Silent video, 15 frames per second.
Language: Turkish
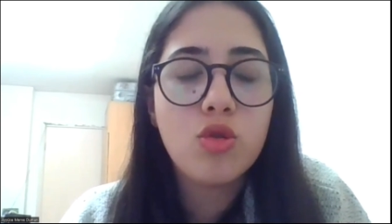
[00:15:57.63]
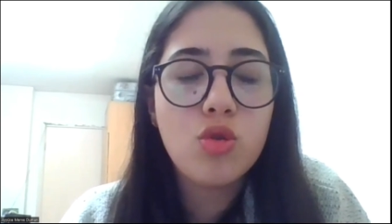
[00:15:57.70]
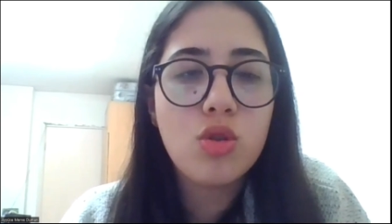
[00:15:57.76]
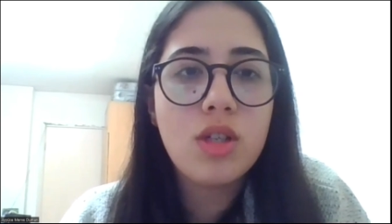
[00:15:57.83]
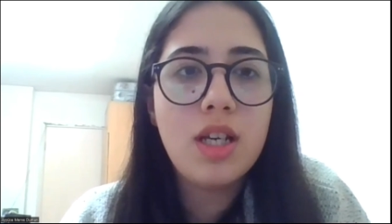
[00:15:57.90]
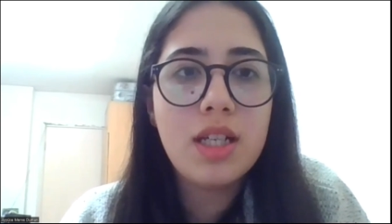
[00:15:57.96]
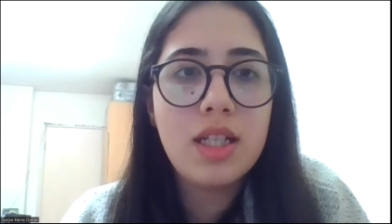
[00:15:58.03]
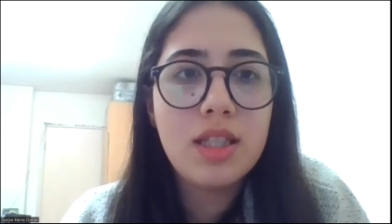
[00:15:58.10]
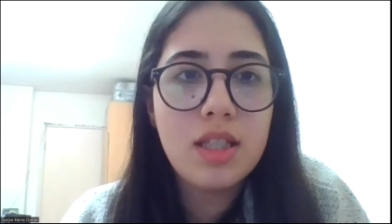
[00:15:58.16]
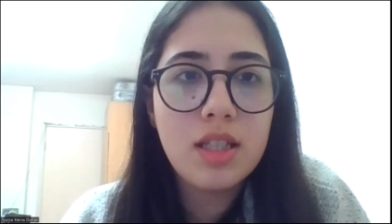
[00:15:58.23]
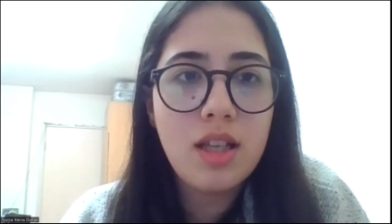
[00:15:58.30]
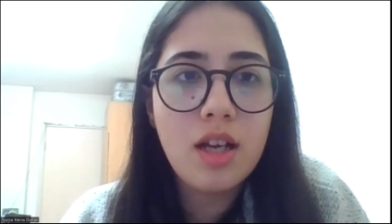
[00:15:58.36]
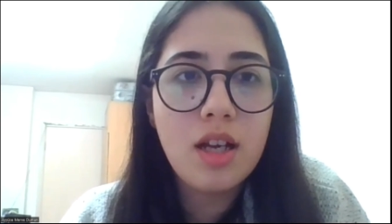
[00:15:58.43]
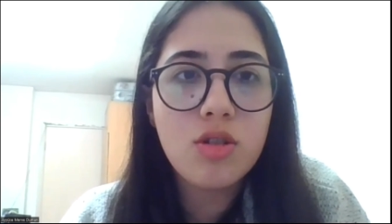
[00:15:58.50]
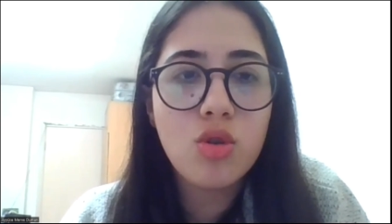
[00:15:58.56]
Rusya'ya
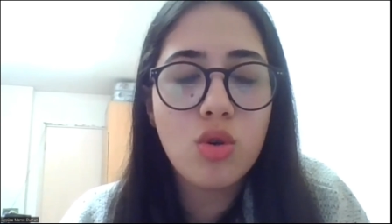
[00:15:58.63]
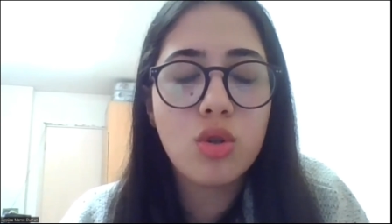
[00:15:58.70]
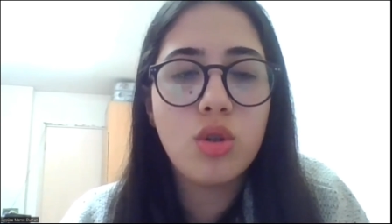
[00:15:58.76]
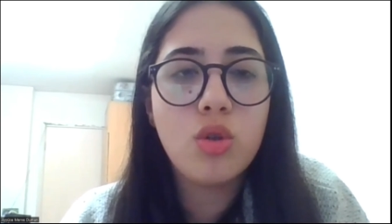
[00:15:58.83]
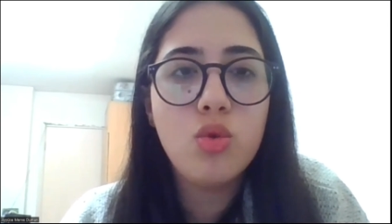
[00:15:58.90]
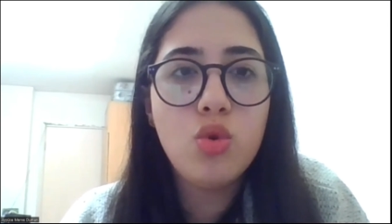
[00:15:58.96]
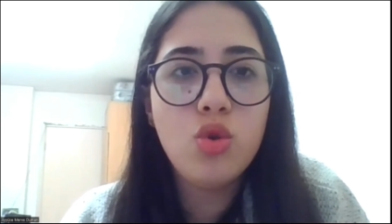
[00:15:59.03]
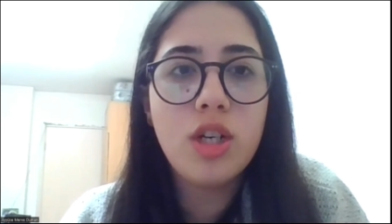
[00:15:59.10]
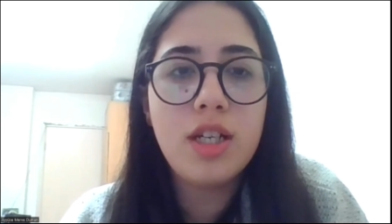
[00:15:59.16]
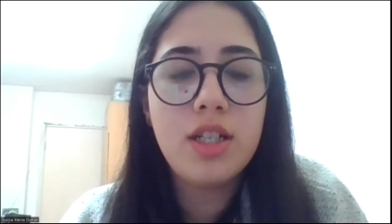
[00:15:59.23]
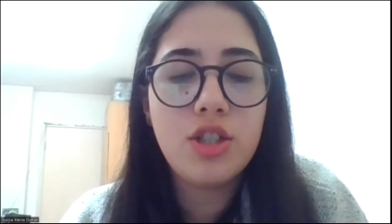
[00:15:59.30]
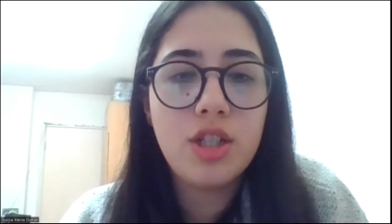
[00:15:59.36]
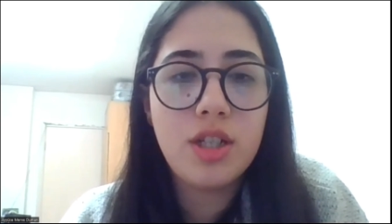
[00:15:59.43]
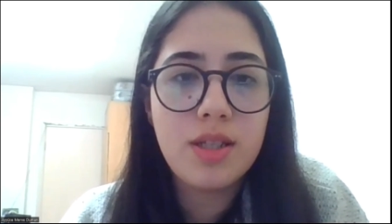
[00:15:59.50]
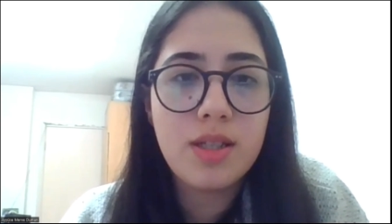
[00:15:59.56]
gittikten sonra da 3 ay
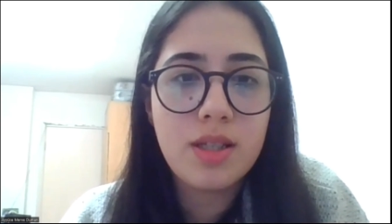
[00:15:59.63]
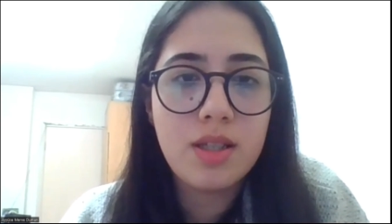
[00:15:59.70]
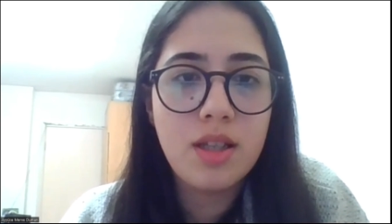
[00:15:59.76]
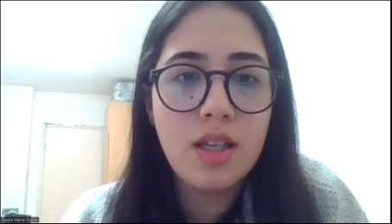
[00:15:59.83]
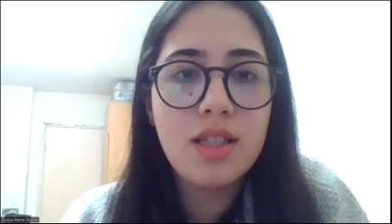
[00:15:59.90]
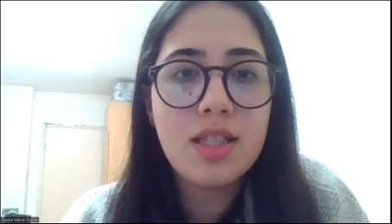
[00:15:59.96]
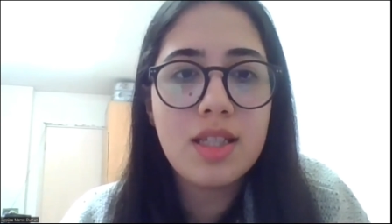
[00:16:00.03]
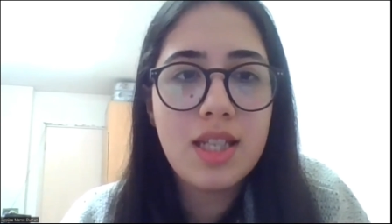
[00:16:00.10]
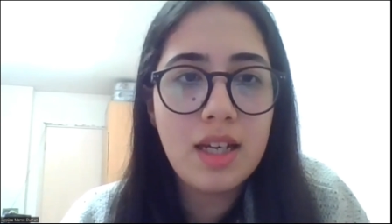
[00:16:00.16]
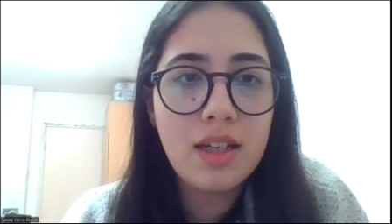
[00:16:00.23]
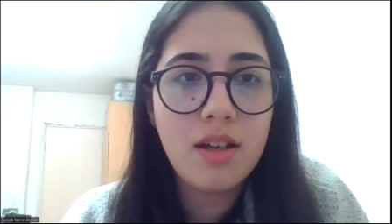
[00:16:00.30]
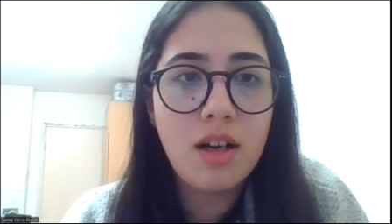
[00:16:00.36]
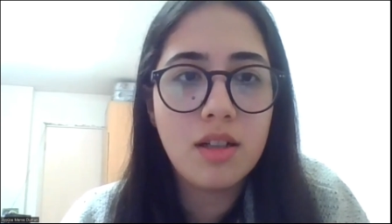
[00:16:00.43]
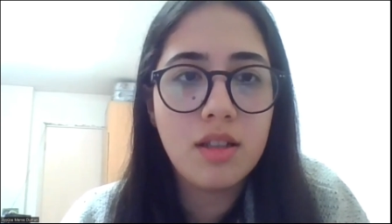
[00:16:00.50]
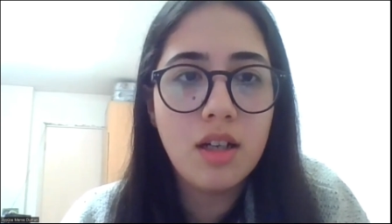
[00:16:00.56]
içerisinde
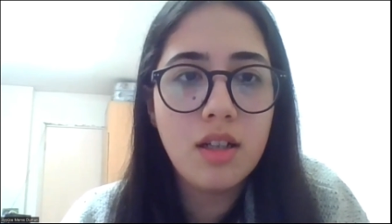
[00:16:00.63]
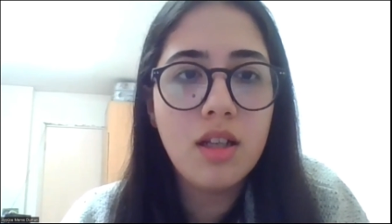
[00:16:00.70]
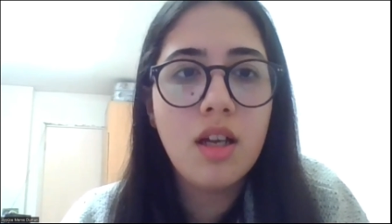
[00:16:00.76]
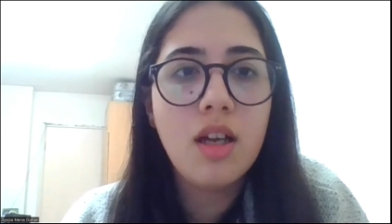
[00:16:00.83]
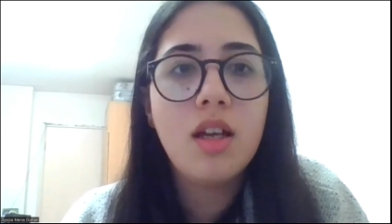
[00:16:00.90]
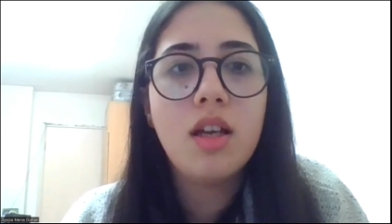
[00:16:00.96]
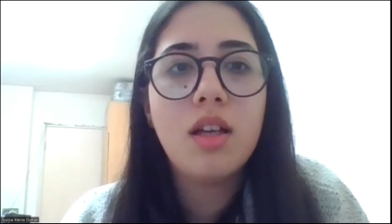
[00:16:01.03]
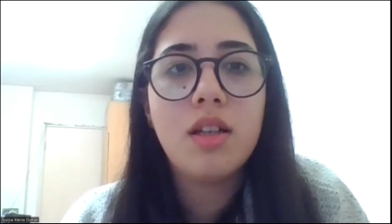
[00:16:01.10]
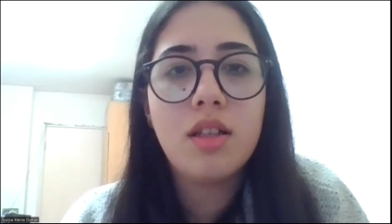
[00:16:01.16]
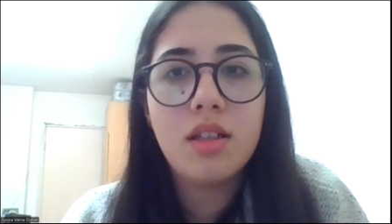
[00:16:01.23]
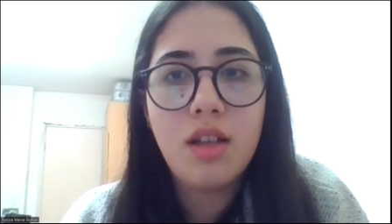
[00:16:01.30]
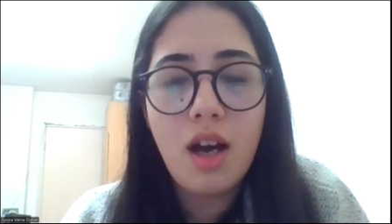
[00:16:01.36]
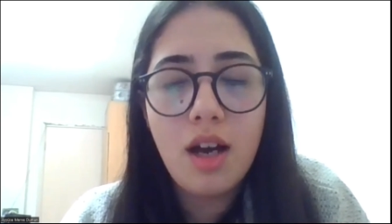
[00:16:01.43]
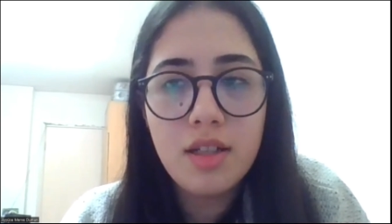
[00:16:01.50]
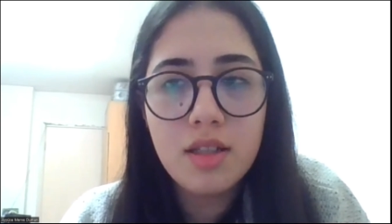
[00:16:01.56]
tekrardan
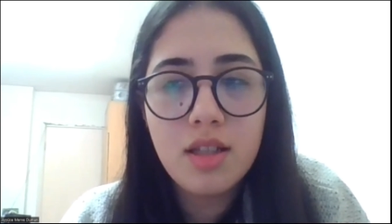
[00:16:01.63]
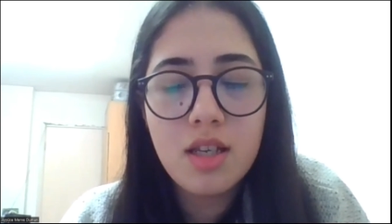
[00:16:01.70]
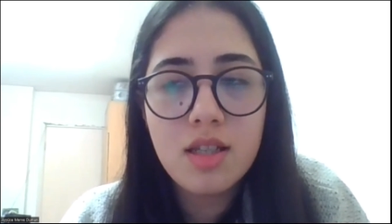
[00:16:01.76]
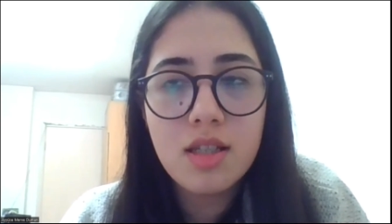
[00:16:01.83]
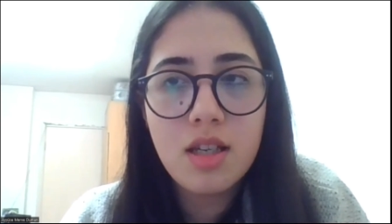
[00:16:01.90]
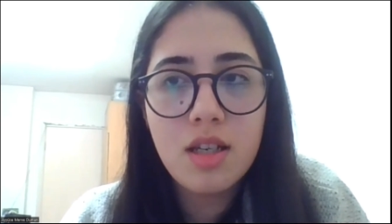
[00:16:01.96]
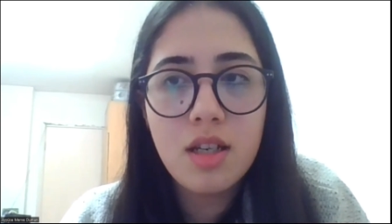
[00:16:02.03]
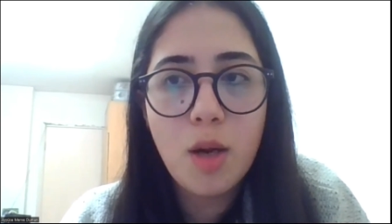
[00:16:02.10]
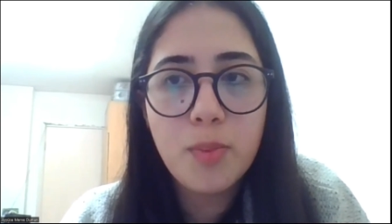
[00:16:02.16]
aynı testleri